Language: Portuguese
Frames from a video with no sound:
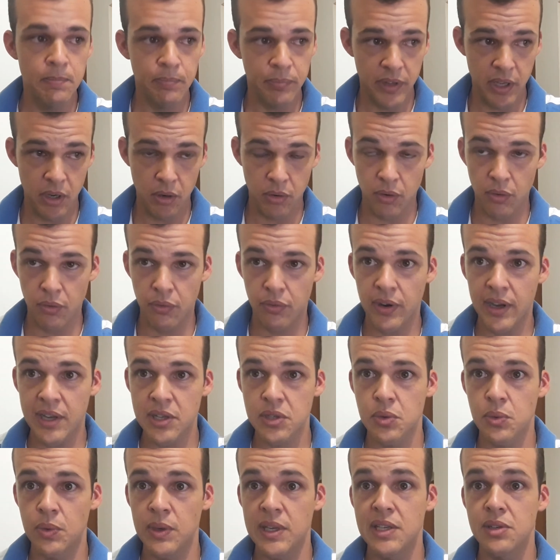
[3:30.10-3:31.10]
eu não
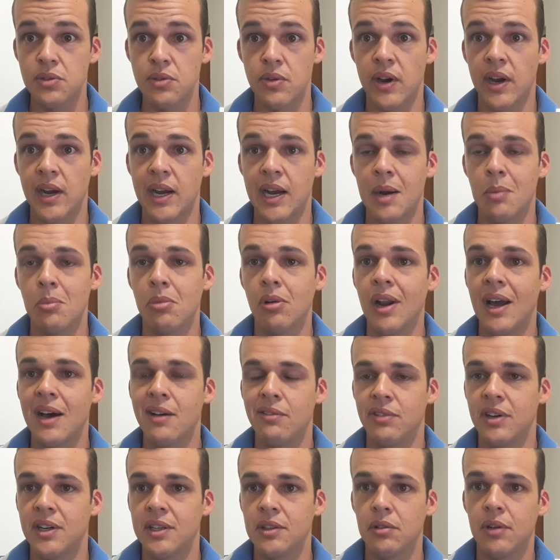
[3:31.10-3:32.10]
faço isso, eu acabo
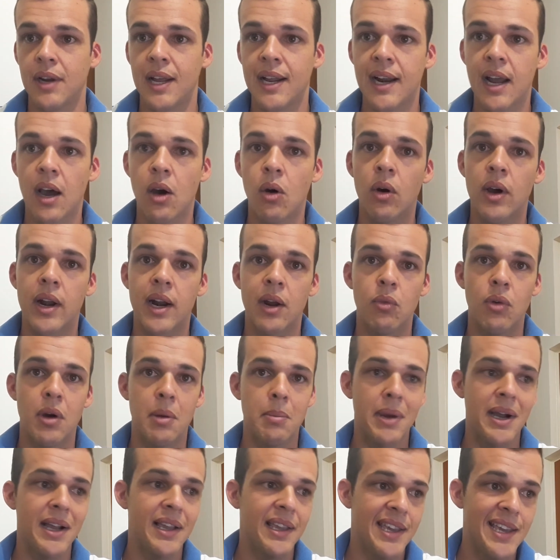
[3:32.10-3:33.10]
lavando lá na hora com a
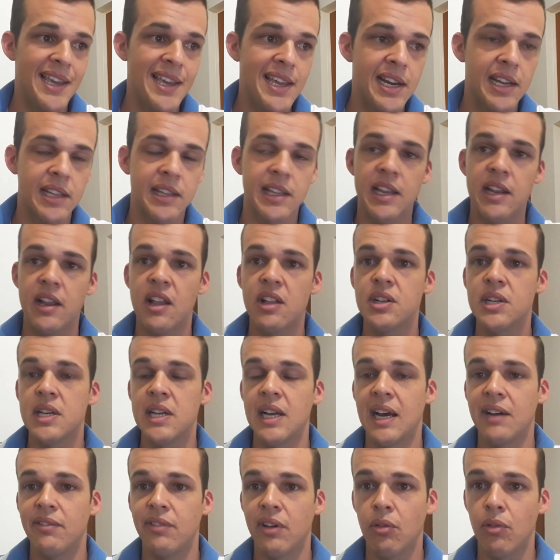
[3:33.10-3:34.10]
mangueira, tem gente que
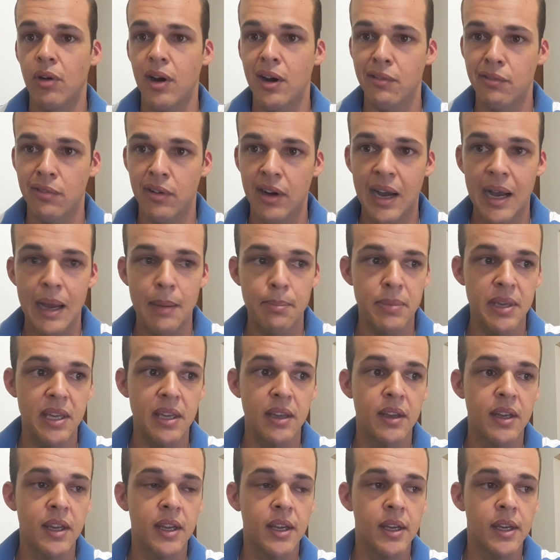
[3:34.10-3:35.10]
lava com a VAP.
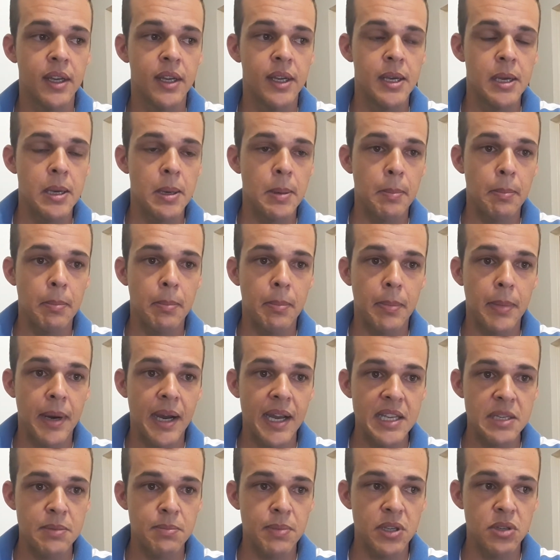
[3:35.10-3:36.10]

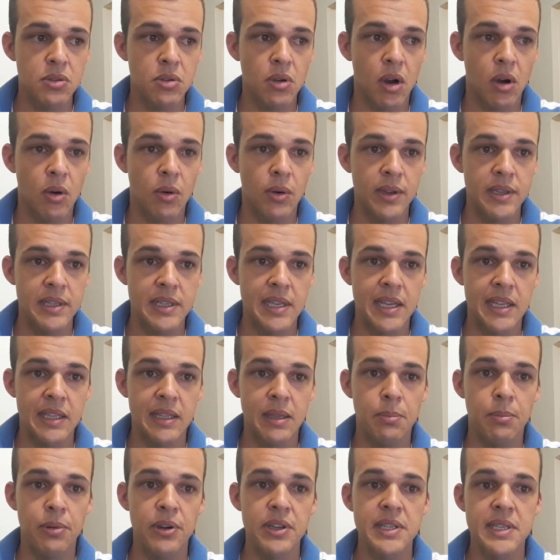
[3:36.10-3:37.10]
Mas, pessoal, é,
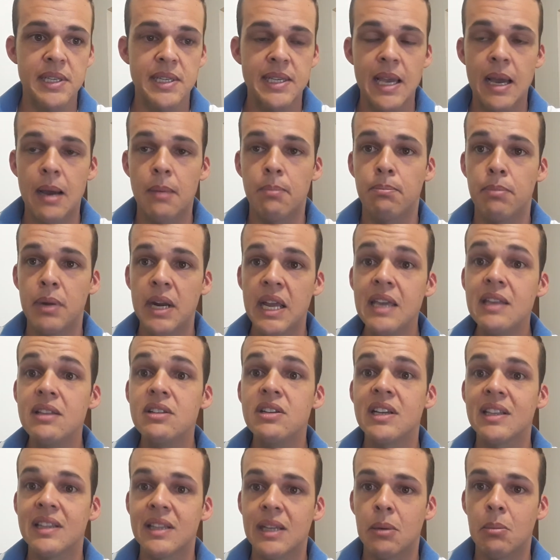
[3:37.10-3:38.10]
depois que você
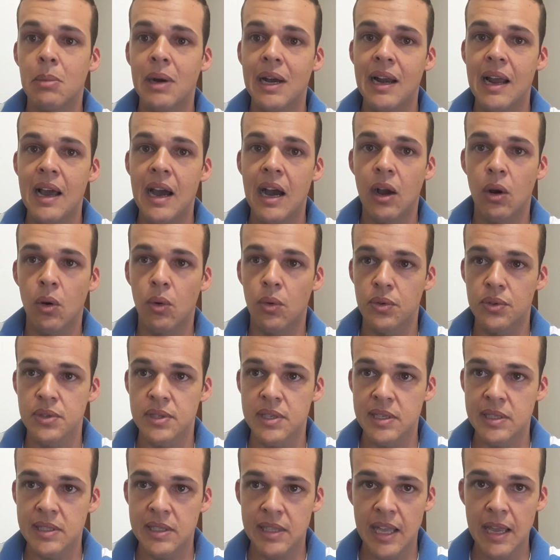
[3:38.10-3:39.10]
aprende a trabalhar com o
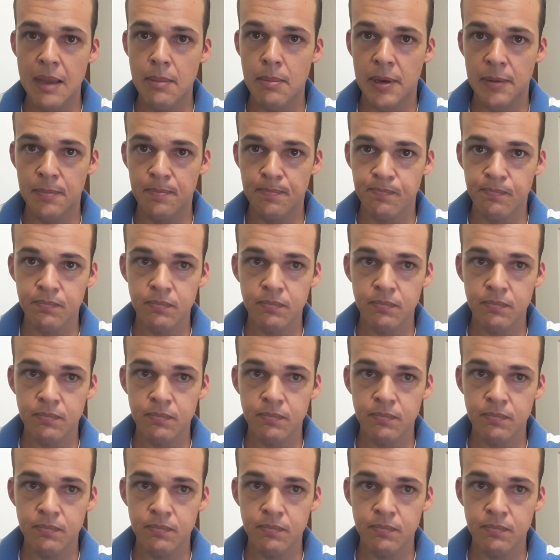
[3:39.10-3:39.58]
sistema,